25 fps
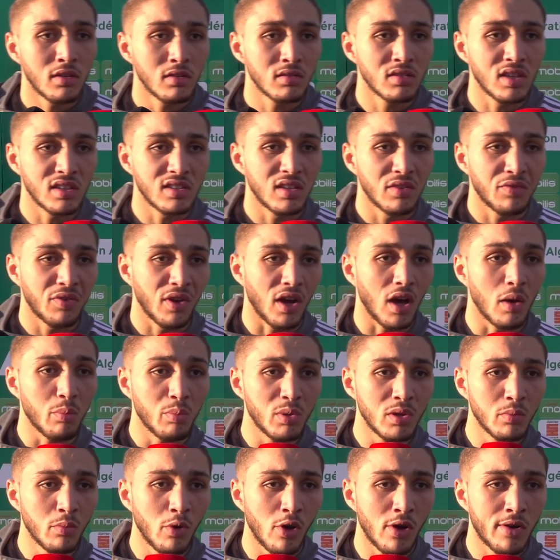Ça s'est fait
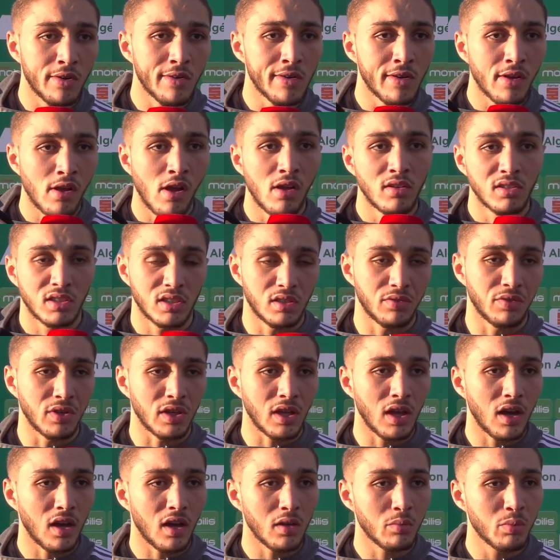rapidement. Ça s'est fait
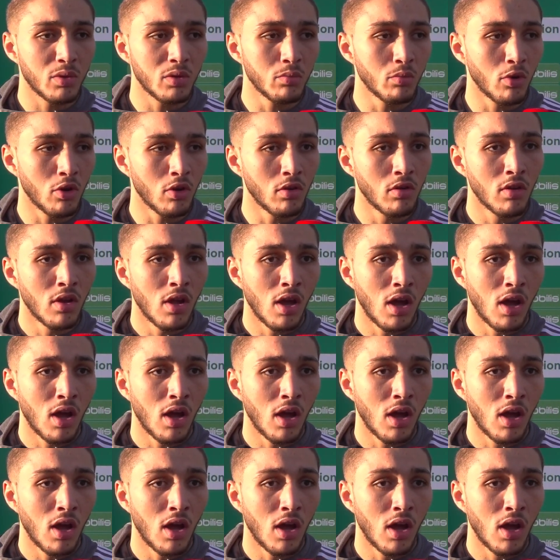très rapidement.